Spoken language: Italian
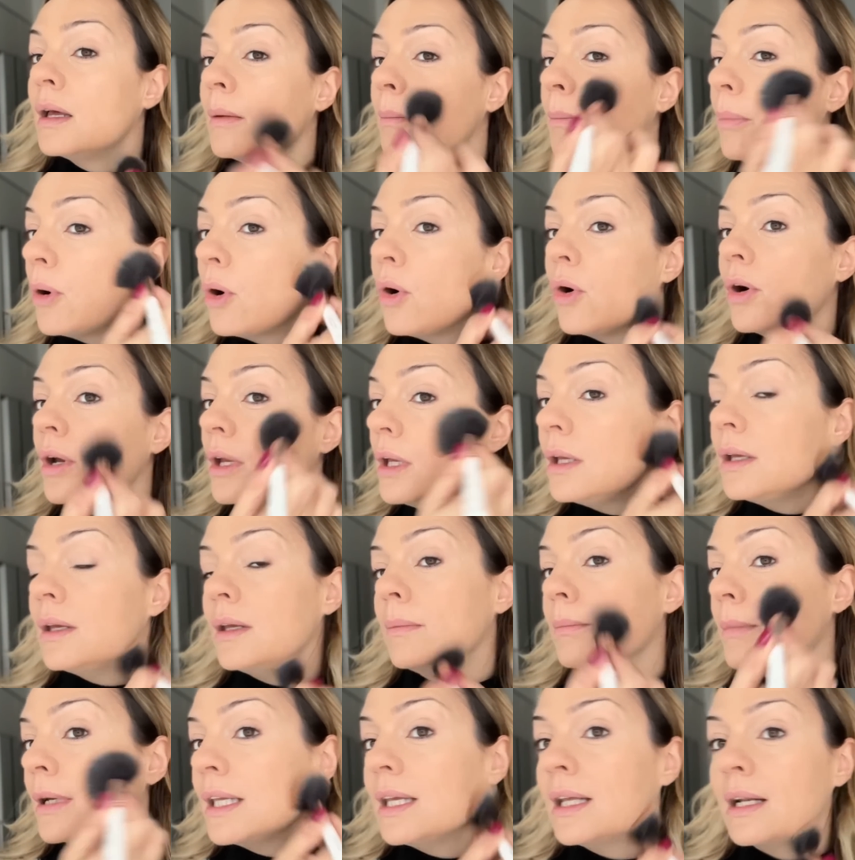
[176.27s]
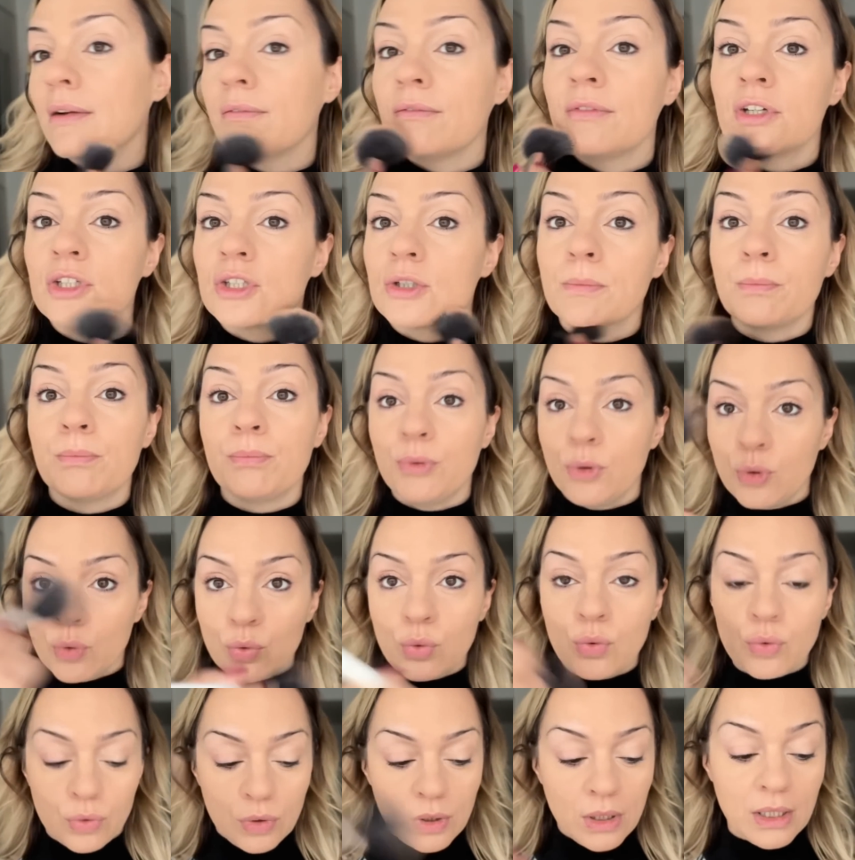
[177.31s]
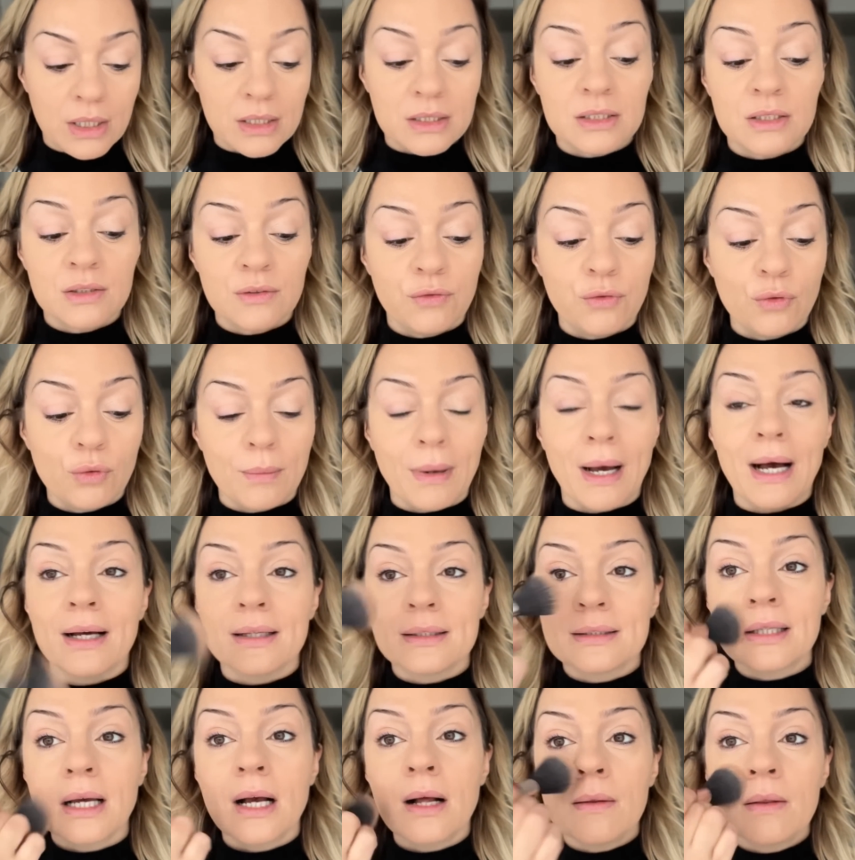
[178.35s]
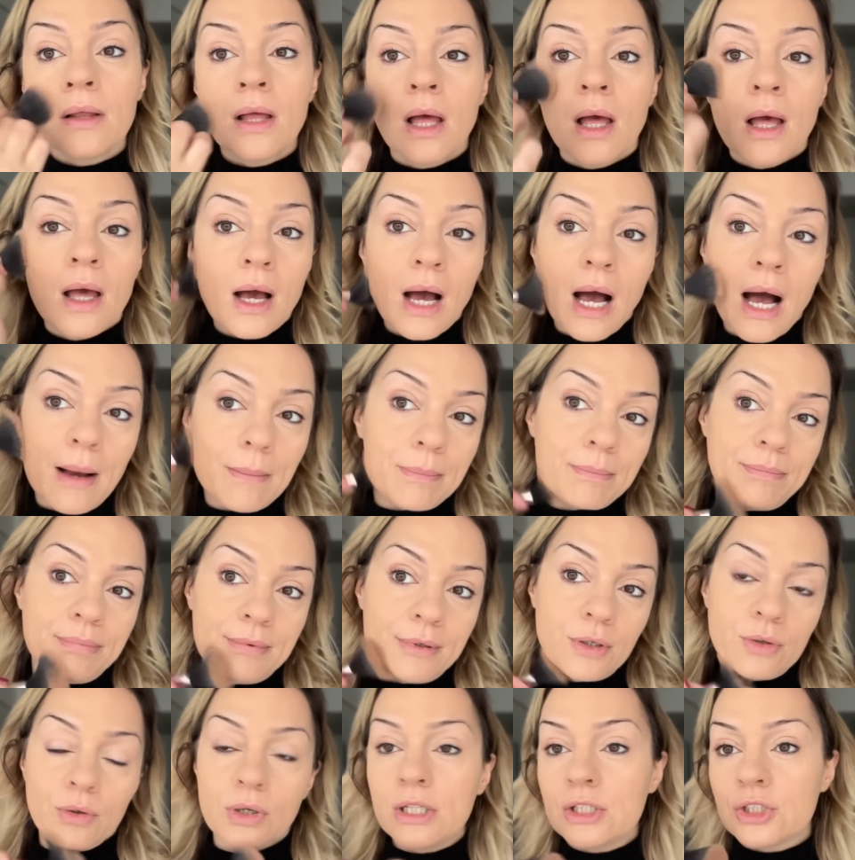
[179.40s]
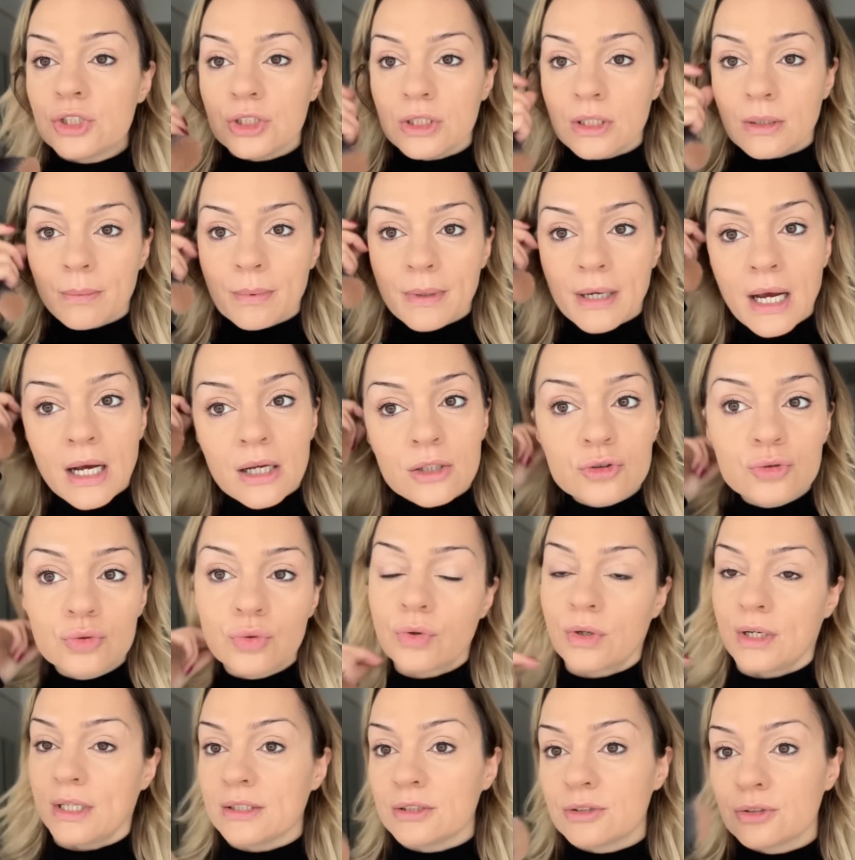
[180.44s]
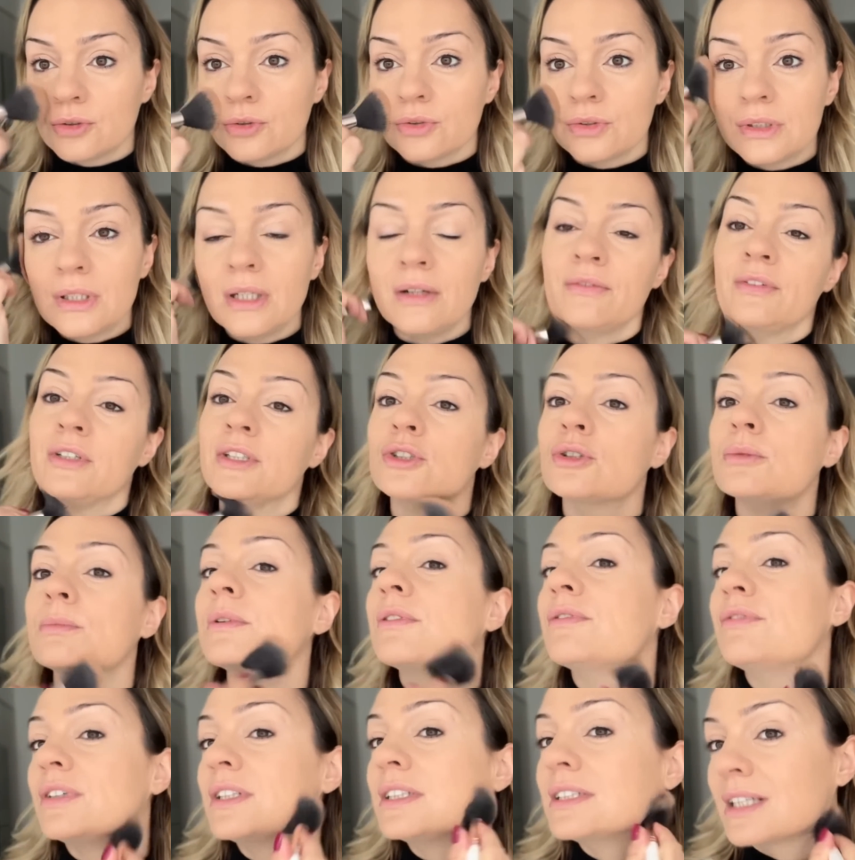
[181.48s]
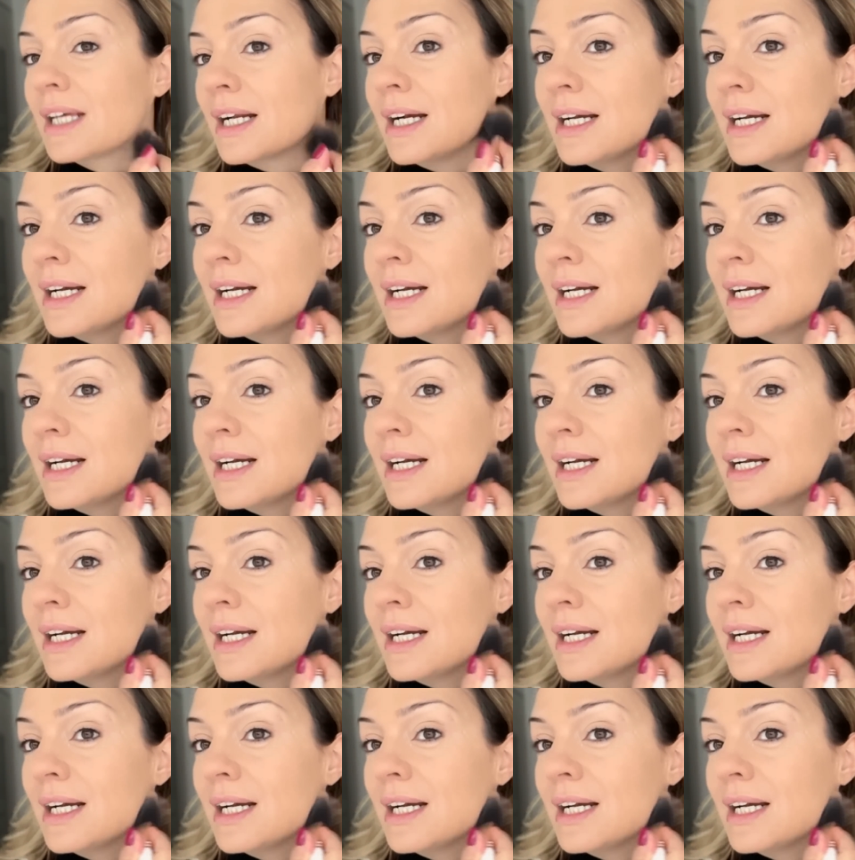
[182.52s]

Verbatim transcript: Poi, in maniera invece più eh, sfumata, applico la cipria sul resto del viso per fissare